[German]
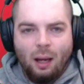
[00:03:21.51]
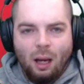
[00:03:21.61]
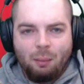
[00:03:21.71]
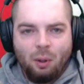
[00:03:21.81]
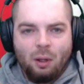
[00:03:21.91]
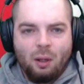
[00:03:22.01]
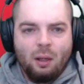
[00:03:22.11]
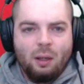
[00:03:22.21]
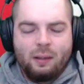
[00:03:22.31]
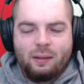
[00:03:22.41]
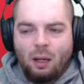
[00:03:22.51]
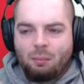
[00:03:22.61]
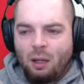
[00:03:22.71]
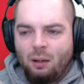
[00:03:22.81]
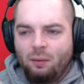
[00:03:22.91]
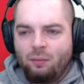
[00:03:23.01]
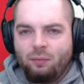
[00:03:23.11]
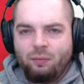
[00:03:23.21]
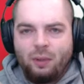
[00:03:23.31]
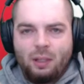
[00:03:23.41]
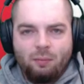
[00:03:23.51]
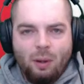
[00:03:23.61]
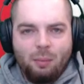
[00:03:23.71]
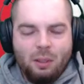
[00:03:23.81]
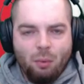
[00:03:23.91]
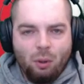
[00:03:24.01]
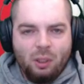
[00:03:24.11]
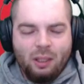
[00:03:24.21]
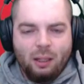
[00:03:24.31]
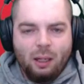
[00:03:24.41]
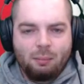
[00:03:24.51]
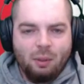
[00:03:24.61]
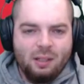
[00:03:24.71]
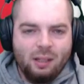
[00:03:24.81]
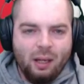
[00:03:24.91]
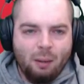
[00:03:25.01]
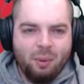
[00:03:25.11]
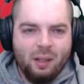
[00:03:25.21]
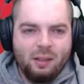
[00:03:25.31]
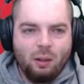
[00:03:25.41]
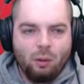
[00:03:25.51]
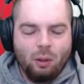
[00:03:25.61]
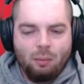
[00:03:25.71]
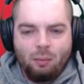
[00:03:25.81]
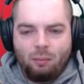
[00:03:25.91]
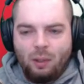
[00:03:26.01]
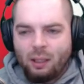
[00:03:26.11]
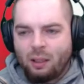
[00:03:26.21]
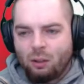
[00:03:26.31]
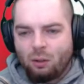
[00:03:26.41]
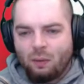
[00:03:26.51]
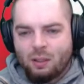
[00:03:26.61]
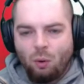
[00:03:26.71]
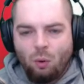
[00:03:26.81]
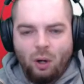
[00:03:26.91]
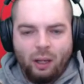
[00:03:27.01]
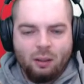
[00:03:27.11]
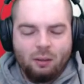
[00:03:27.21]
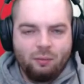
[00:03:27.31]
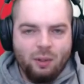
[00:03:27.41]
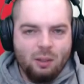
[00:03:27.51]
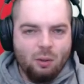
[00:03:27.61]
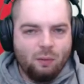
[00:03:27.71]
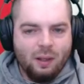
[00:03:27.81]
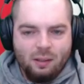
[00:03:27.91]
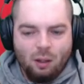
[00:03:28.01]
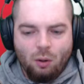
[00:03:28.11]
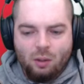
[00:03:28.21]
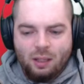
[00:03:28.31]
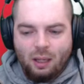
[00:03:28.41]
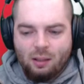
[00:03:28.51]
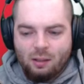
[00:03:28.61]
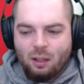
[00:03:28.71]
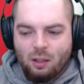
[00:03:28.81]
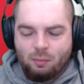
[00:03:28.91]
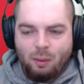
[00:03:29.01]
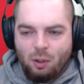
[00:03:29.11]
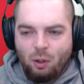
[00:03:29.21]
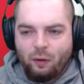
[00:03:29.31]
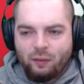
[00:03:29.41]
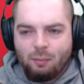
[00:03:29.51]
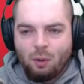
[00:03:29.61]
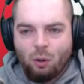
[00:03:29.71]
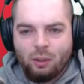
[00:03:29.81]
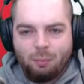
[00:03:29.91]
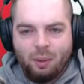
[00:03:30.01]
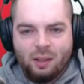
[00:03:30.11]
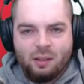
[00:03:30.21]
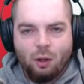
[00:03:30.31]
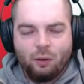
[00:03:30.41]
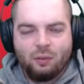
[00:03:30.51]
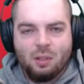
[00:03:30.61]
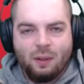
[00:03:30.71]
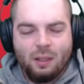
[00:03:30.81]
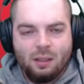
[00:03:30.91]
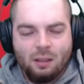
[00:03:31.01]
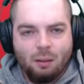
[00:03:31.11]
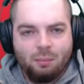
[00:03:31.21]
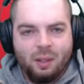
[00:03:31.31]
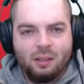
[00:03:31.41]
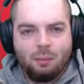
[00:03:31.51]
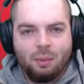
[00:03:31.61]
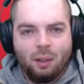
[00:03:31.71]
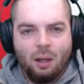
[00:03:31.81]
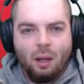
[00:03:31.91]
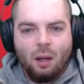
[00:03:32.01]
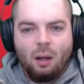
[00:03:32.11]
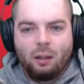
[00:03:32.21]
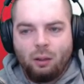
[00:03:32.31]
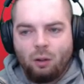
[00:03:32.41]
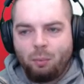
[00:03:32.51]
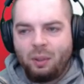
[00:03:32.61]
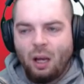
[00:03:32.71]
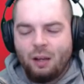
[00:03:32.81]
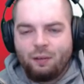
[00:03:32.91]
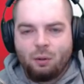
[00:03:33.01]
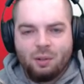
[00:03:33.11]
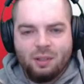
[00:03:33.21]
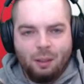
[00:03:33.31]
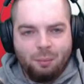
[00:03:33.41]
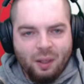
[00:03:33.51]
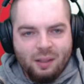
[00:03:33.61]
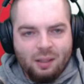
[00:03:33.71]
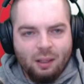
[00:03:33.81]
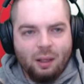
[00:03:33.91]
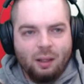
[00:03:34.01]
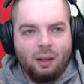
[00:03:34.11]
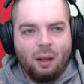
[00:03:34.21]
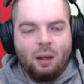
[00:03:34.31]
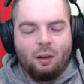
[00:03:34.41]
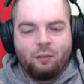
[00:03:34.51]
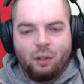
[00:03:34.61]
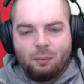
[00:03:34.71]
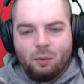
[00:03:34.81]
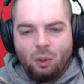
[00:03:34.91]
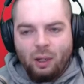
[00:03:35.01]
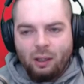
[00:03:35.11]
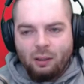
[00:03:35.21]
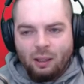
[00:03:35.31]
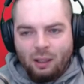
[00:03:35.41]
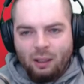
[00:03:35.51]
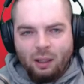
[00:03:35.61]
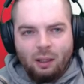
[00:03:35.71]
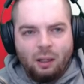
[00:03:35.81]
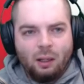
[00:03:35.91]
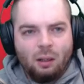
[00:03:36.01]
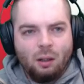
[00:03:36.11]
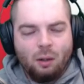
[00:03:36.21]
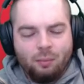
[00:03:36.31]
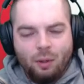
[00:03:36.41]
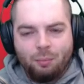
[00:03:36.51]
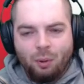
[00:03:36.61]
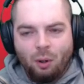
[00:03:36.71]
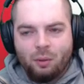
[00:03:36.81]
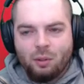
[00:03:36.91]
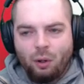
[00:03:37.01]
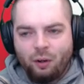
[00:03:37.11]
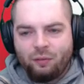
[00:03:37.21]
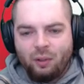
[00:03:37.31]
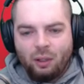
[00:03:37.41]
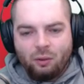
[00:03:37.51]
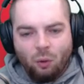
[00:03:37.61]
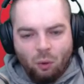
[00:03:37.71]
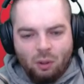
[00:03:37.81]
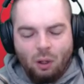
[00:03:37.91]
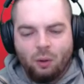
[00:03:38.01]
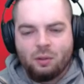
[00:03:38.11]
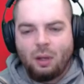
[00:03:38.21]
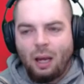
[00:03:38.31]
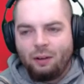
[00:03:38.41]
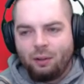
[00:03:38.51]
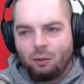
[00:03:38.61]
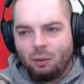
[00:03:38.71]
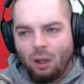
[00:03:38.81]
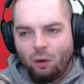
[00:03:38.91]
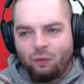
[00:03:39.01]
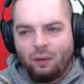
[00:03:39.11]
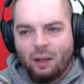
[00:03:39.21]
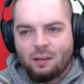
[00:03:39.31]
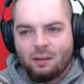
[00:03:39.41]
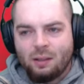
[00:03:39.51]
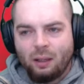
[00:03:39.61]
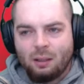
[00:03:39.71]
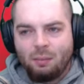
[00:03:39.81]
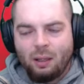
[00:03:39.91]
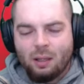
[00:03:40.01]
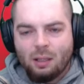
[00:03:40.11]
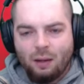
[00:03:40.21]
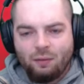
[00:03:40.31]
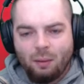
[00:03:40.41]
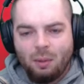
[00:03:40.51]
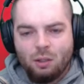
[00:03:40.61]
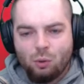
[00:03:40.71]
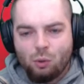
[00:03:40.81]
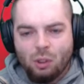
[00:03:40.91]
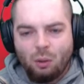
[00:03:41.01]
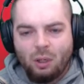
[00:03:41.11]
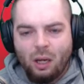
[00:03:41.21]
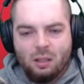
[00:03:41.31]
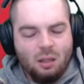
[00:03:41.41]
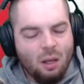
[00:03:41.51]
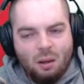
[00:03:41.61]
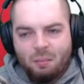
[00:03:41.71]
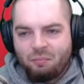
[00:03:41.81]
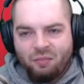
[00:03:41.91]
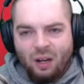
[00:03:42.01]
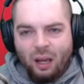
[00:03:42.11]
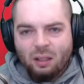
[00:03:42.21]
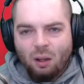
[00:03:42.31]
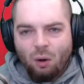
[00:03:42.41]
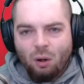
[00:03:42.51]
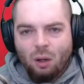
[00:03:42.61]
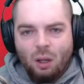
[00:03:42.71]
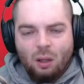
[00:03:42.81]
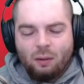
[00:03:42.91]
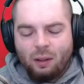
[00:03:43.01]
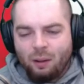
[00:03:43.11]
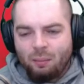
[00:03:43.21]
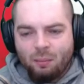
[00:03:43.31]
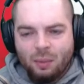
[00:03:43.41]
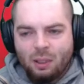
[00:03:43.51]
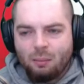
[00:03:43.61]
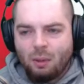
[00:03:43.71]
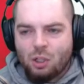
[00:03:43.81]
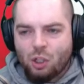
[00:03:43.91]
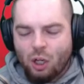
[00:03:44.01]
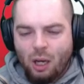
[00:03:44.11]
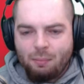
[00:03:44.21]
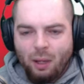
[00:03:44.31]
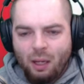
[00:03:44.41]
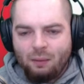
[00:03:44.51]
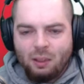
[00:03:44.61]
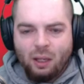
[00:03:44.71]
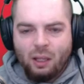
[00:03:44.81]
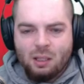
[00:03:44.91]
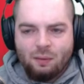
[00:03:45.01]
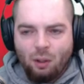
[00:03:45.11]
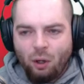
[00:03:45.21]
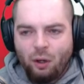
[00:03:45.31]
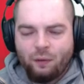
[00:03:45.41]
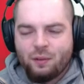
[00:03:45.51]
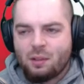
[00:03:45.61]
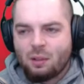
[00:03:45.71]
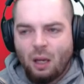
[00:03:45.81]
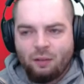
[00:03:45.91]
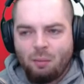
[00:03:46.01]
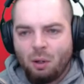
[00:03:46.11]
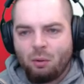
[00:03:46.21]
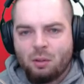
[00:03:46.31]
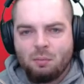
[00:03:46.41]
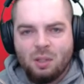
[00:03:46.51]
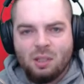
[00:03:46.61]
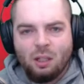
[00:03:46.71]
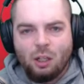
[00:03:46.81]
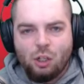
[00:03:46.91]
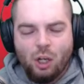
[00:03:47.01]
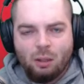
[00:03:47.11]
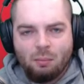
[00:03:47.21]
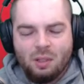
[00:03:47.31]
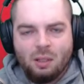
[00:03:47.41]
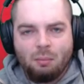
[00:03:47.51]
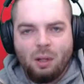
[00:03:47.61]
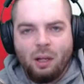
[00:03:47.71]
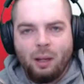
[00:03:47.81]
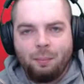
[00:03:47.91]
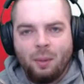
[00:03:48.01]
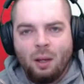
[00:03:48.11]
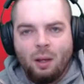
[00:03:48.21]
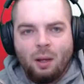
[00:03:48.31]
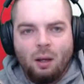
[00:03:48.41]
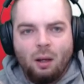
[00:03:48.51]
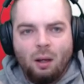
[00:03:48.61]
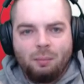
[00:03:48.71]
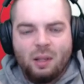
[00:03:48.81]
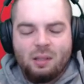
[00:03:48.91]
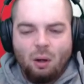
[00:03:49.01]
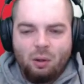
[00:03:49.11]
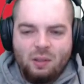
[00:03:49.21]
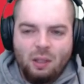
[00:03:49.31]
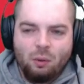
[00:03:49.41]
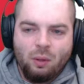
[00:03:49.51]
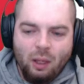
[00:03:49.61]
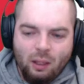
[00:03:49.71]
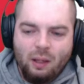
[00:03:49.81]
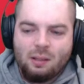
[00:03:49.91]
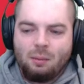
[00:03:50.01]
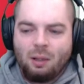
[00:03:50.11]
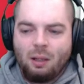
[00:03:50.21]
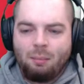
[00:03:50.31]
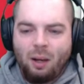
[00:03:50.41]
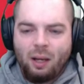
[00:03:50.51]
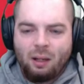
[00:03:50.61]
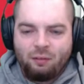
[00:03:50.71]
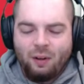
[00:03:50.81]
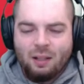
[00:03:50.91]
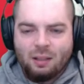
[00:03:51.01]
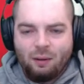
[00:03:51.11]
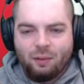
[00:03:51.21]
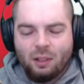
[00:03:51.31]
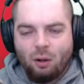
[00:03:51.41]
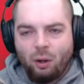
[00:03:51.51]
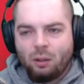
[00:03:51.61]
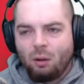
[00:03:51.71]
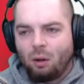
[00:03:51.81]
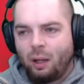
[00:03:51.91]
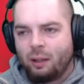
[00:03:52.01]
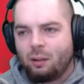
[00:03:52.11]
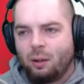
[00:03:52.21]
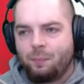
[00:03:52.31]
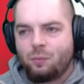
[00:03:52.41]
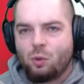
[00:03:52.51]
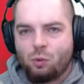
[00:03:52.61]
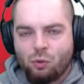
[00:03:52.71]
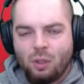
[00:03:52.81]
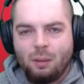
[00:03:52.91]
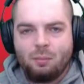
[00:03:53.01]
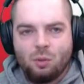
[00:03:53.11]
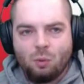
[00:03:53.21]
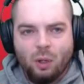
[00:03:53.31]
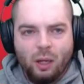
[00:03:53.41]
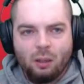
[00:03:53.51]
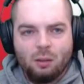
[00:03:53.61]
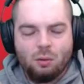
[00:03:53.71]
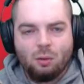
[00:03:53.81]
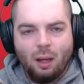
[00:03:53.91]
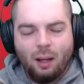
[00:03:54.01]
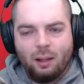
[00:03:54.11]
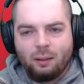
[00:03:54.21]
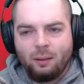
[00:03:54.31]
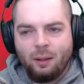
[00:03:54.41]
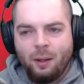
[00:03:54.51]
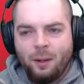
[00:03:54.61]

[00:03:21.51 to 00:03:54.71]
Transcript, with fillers: Aber ich sag mal, wenn, die, wenn man die Möglichkeit hat, man ist eher am PC oder lädt gerade irgendwas hoch, rendert ein Video, was ja auch Sachen sind. Also bei mir läuft eben auch der PC öfters, wenn ich nicht am PC bin. Dann doch bitte einfach kurz an den PC gehen, von dem Kollegen den Link anklicken, im, im Browser öffnen, Ton aus, einfach nur laufen lassen, sage ich mal, dass einfach mal ein Zuschauer da ist. Vielleicht auch ähm, mit dem mal schreiben, hey, wie geht's, wie läuft's, einfach mal kurz ein bisschen den Chat ein bisschen beleben ähm, dass er auch sieht, okay, da ist jemand dabei, dann fällt es einfach den Leuten auch leichter zu streamen, zu reden, zu unterhalten.